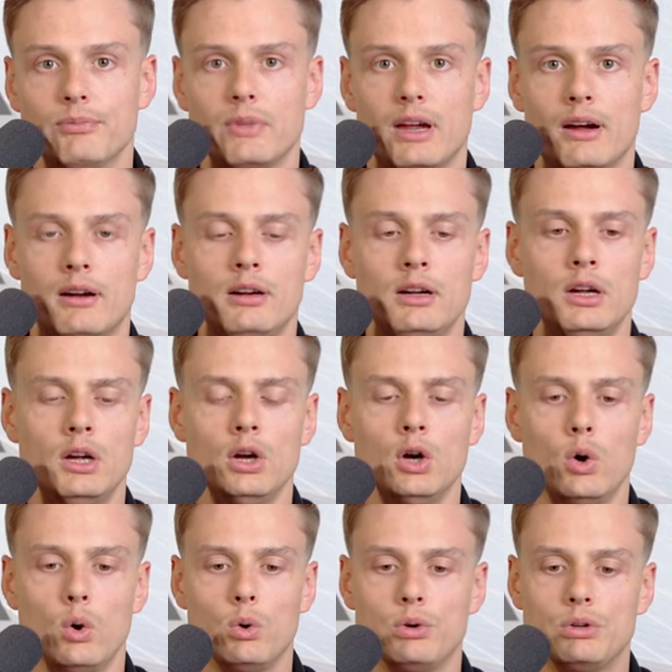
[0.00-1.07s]
Ja,
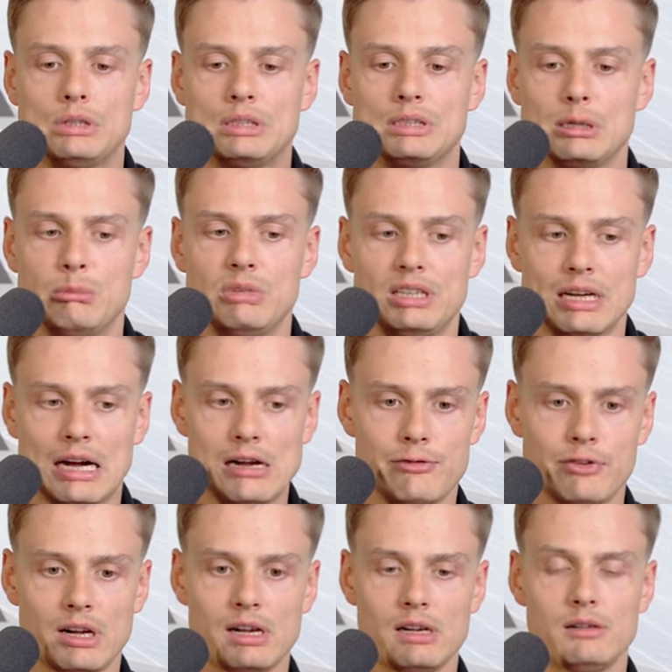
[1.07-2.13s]
und im
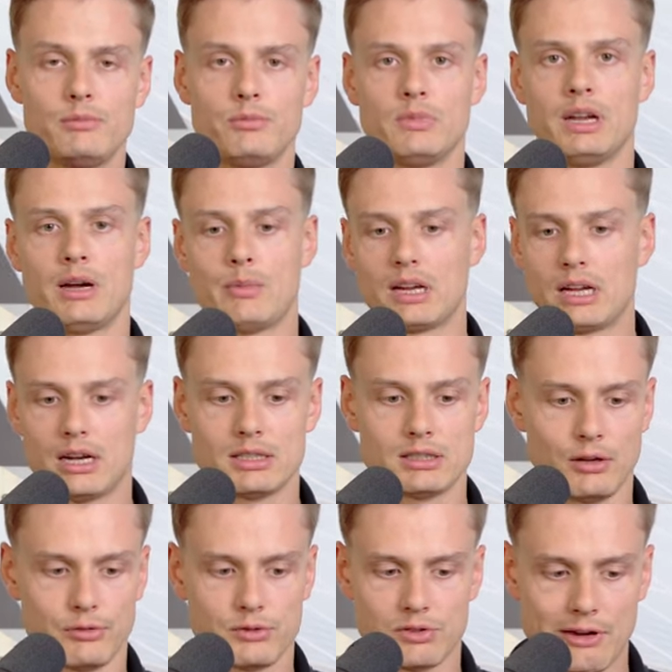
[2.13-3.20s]
Idealfall, ja, man kann das
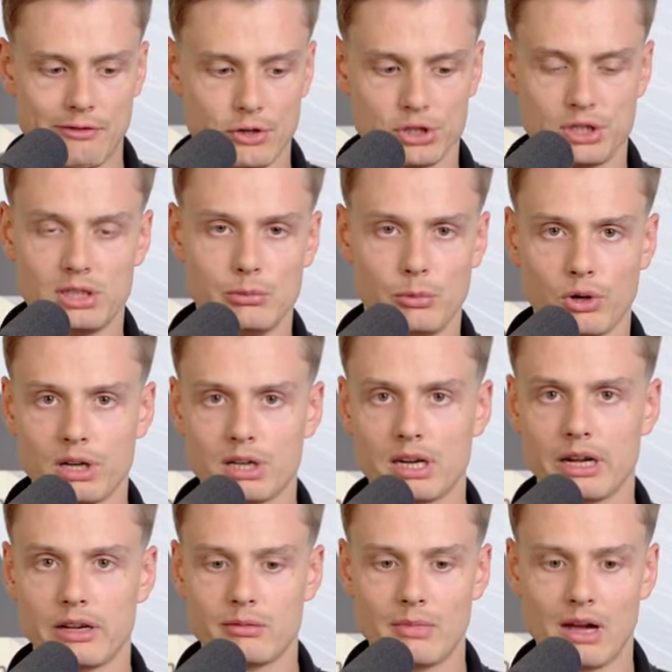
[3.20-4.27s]
auf zwei verschiedene
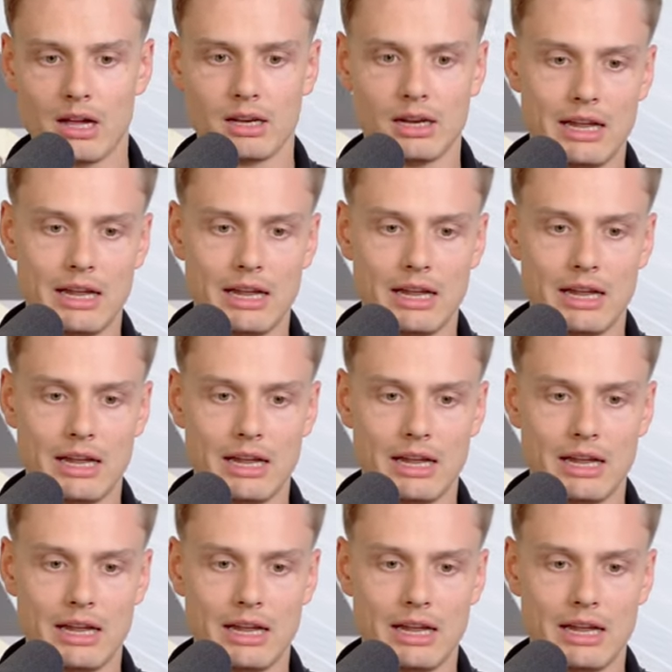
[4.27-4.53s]
Möglichkeiten machen.